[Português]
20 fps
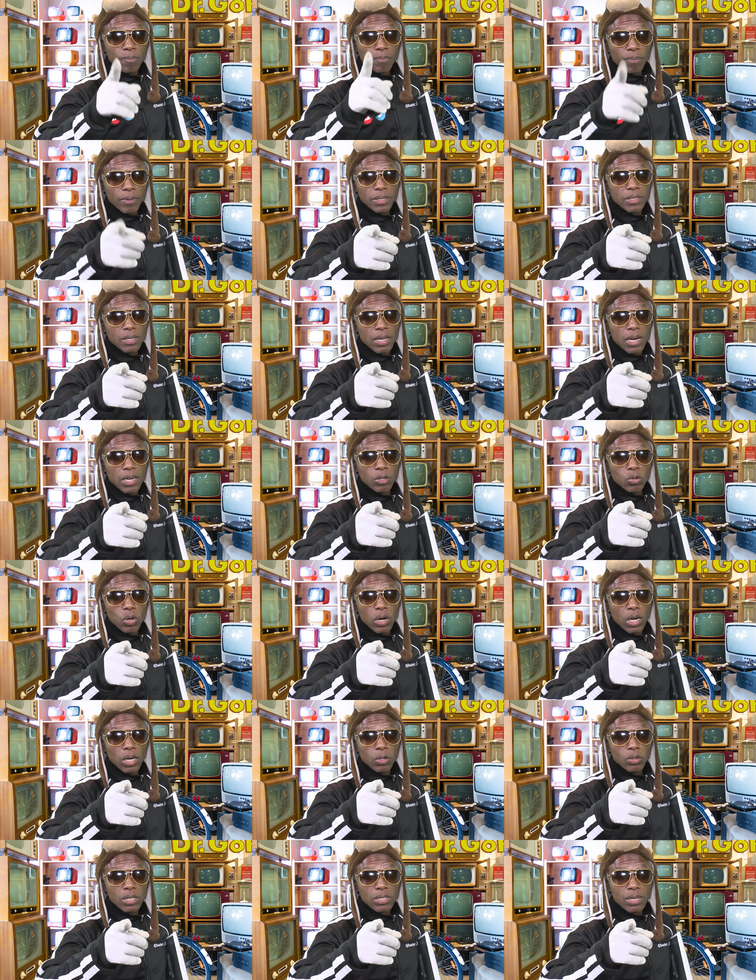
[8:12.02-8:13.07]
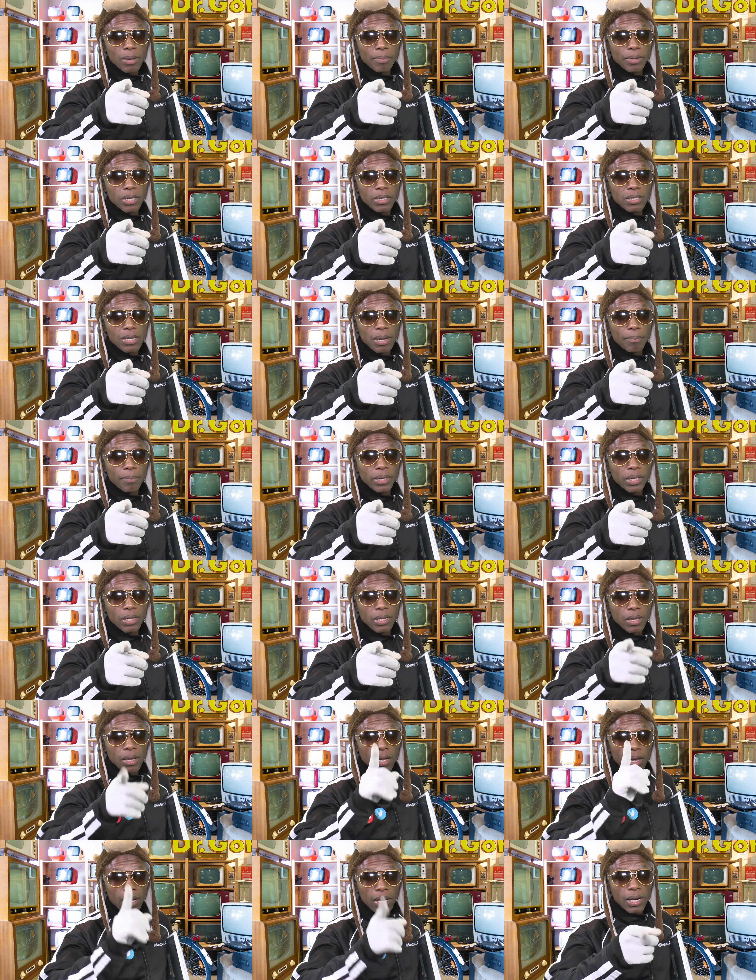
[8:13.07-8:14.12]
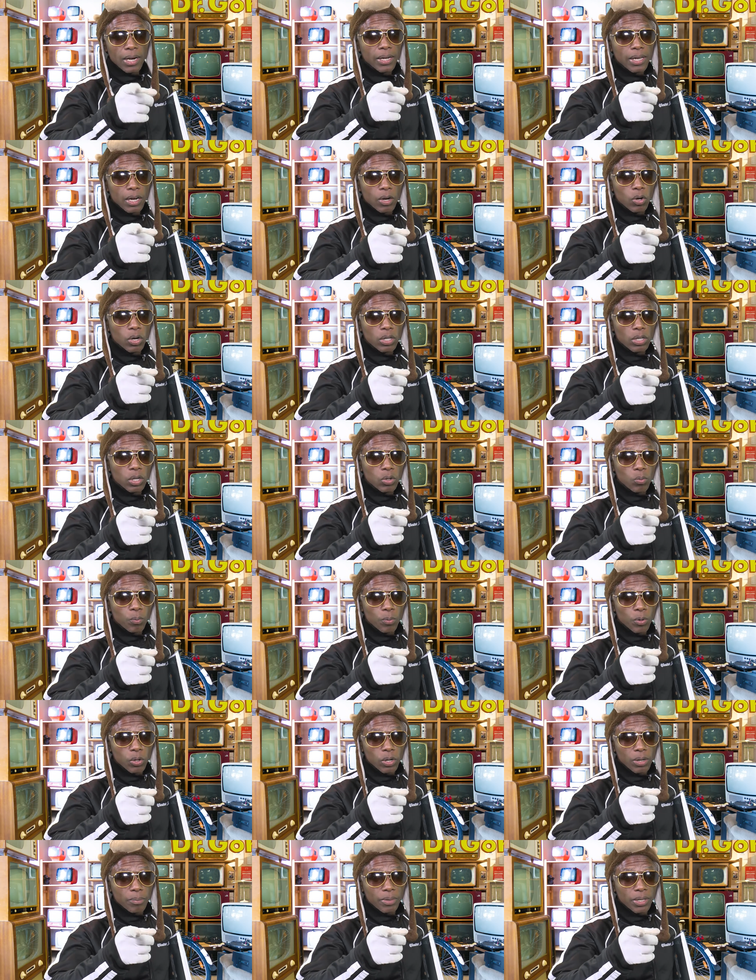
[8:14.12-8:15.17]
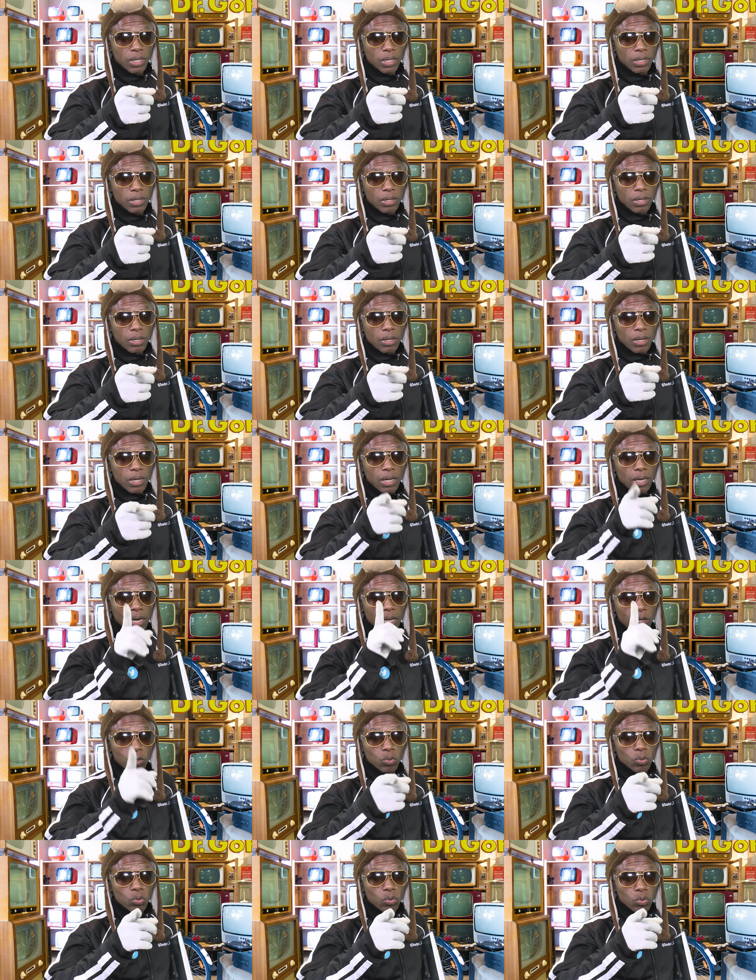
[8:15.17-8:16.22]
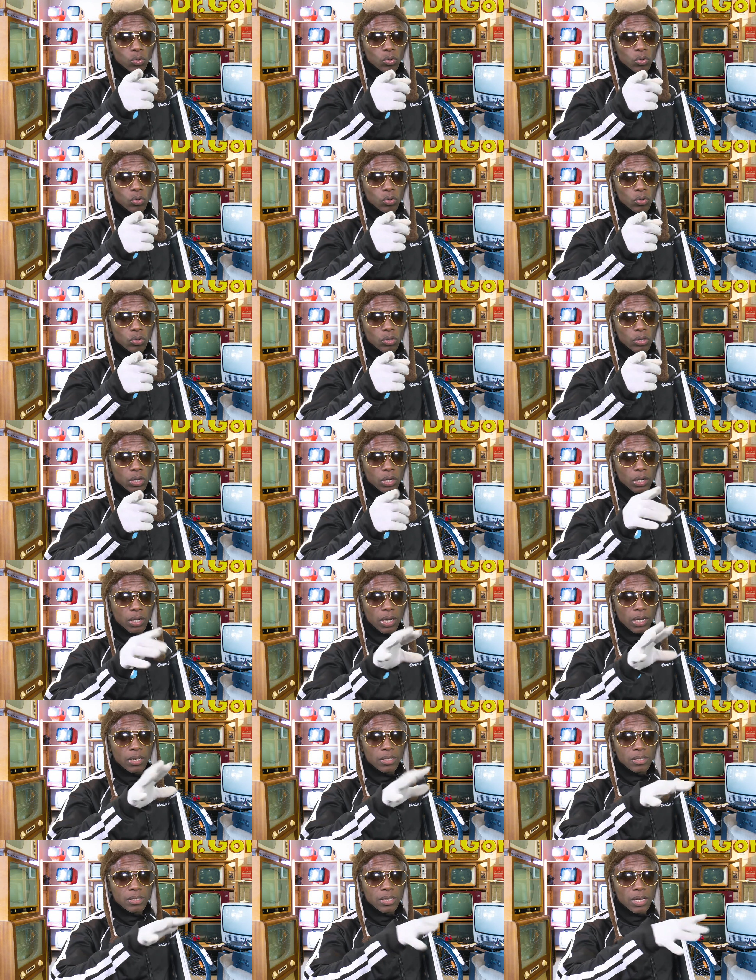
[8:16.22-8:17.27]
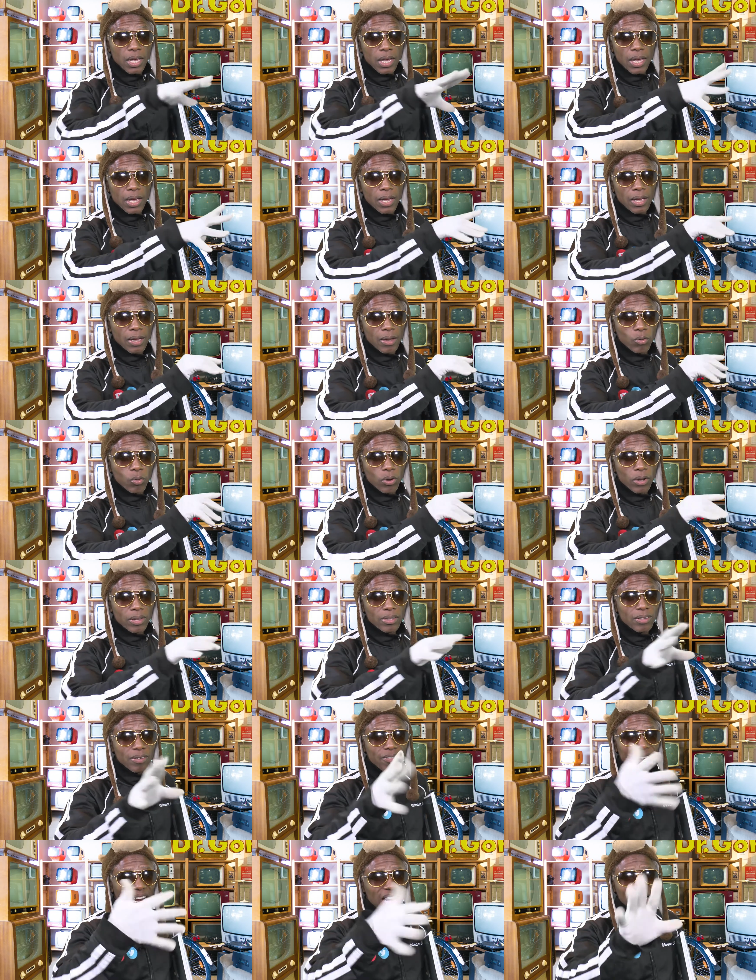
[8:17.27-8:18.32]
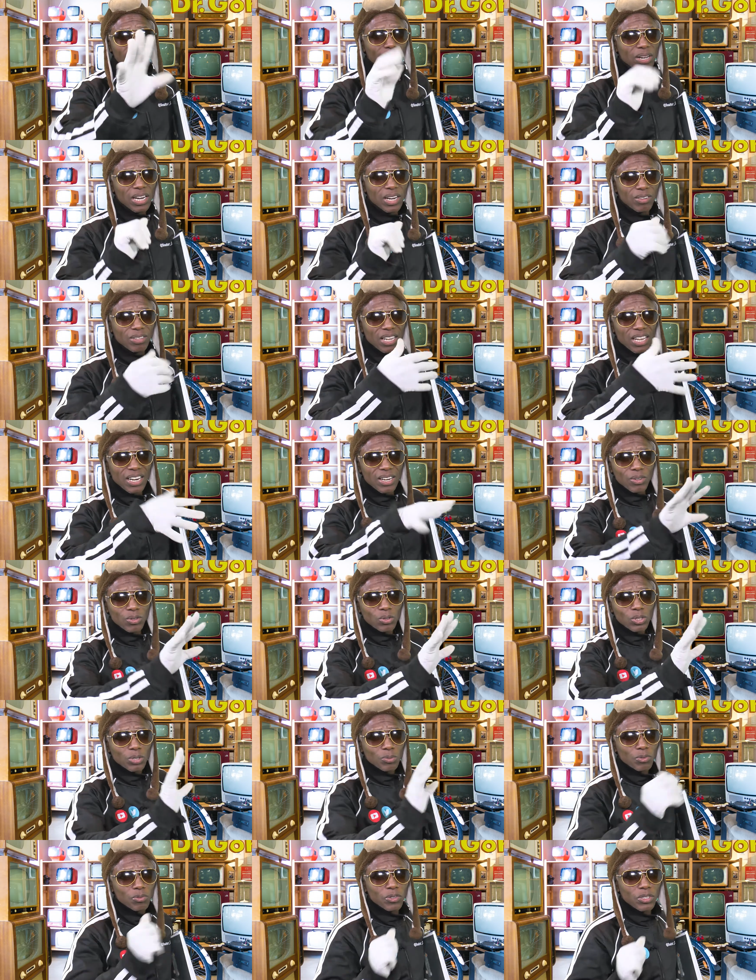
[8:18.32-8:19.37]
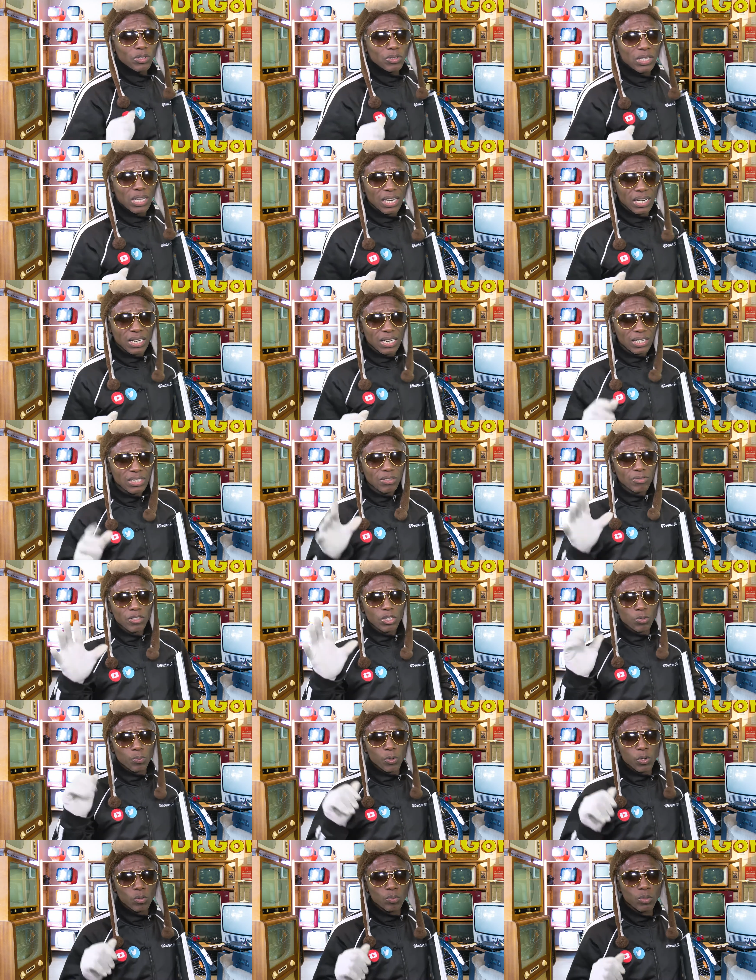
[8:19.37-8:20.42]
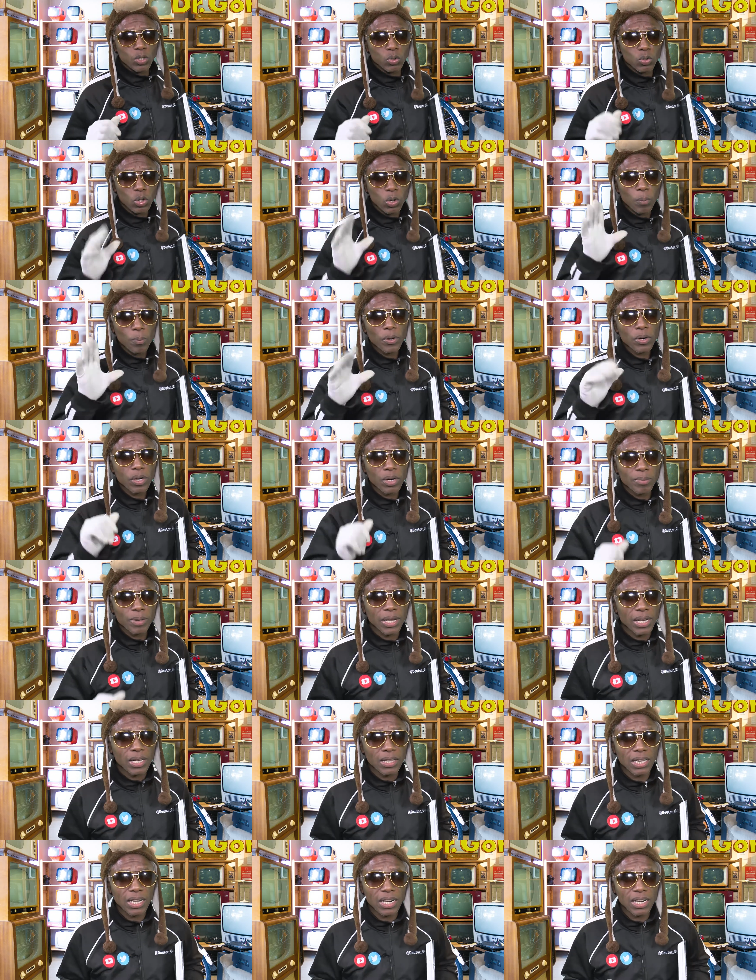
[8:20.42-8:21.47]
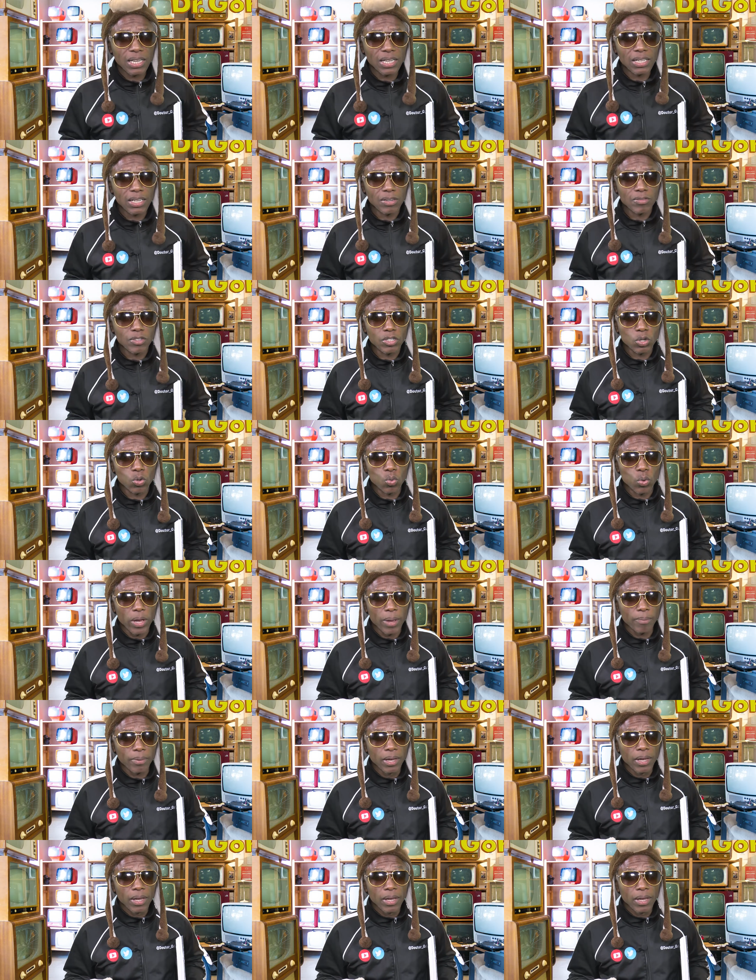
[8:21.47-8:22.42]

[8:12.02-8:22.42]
passarem no canal da Sabine Sabida, ela que agora tem um programinha é lá no, na RCE. Vai é, tá lá no canal dela, o último vídeo dela lá de 20 e pouco minutos é um programa que ela tem lá na televisão web,